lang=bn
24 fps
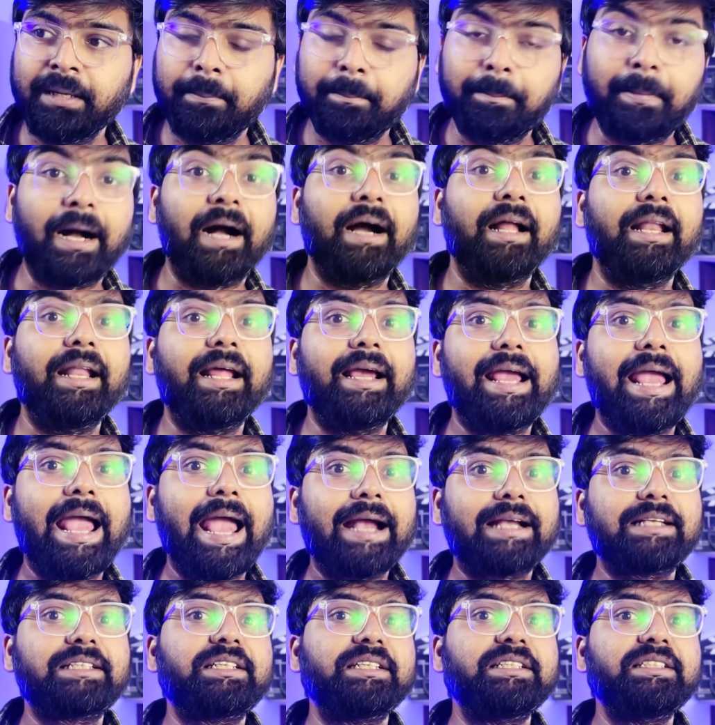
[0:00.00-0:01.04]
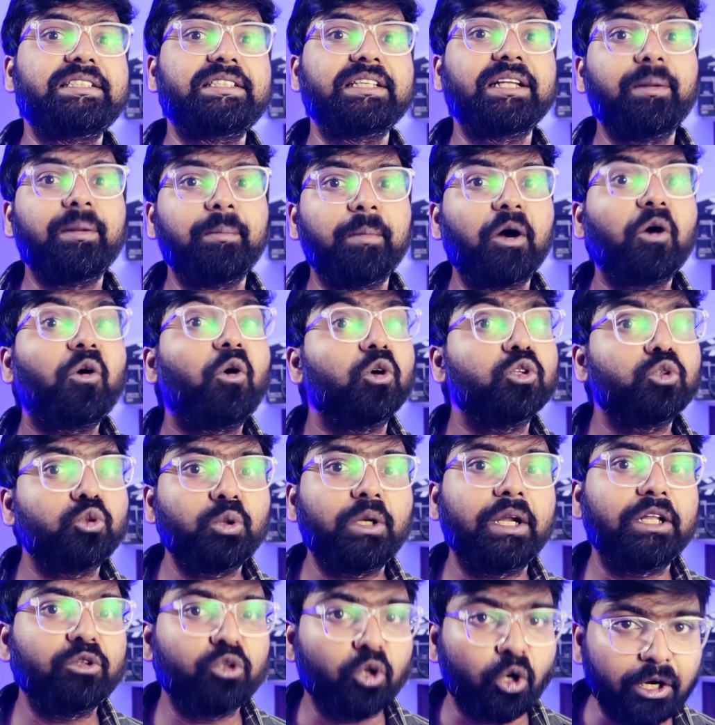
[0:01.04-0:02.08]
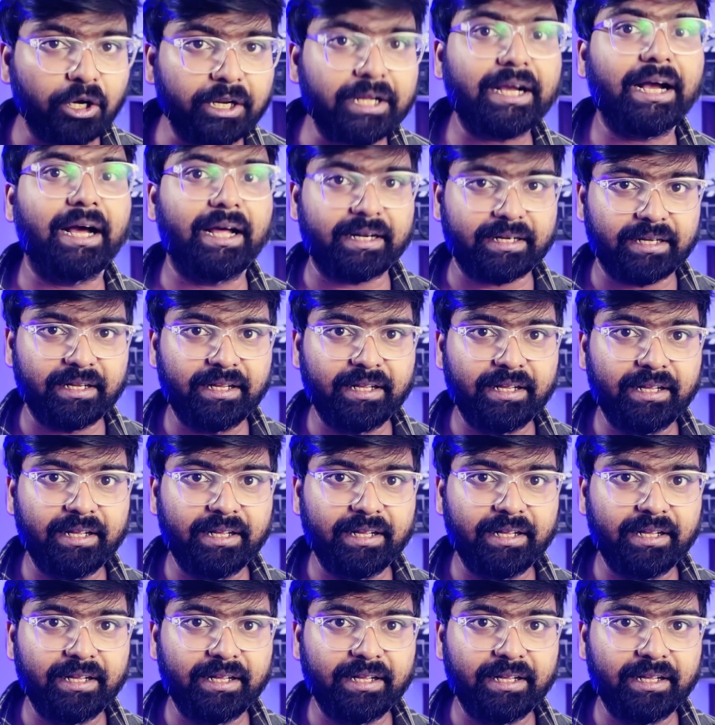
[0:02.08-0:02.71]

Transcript: বাংলায় অ্যাকশন সিনেমা কতটা দরকার